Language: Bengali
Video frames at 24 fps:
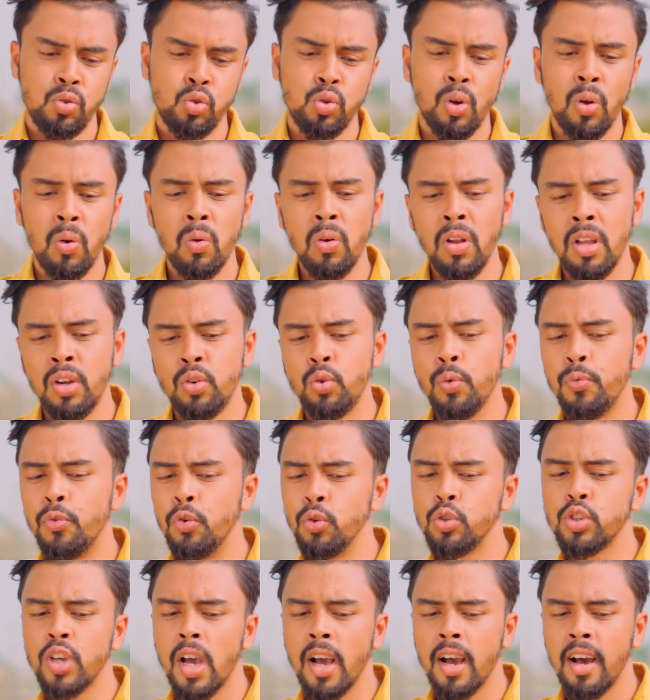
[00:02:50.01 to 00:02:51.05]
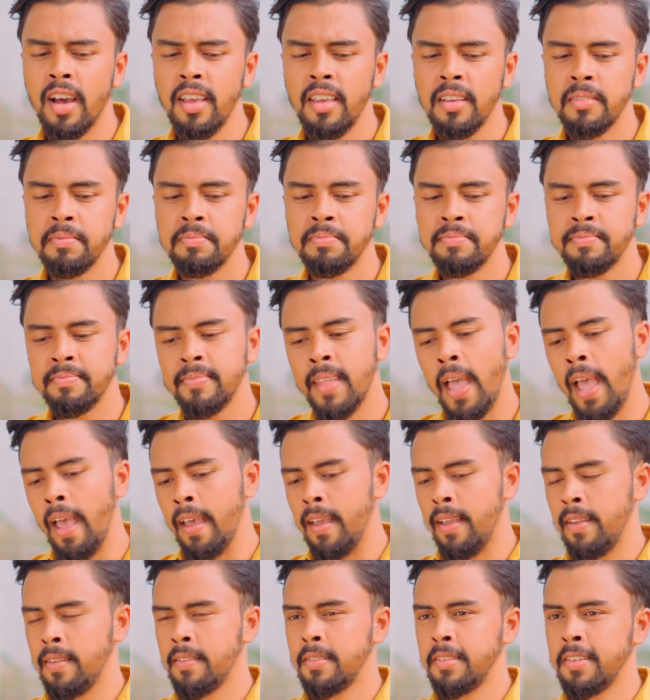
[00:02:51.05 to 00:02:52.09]
চলো না একটু ফুচকা খাই
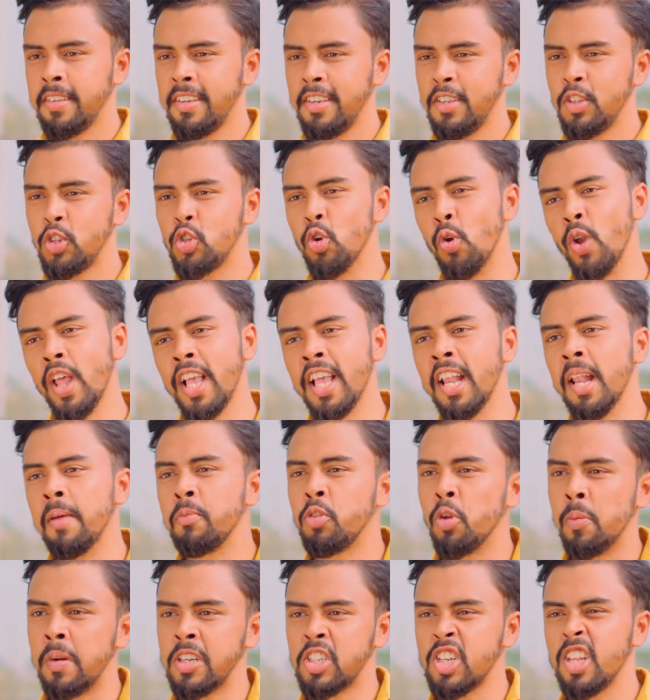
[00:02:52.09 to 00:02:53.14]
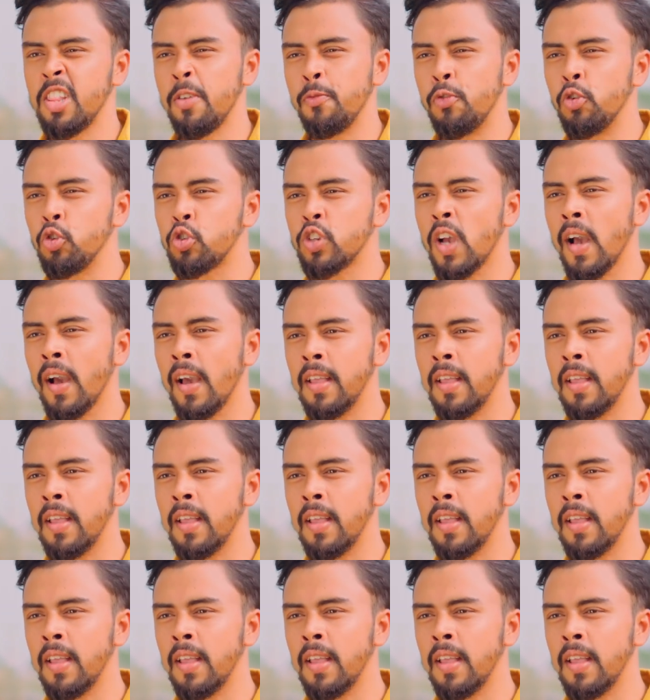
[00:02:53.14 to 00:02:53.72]
হ্যাঁ চলে গেলাম তোমার সাথে ফুচকা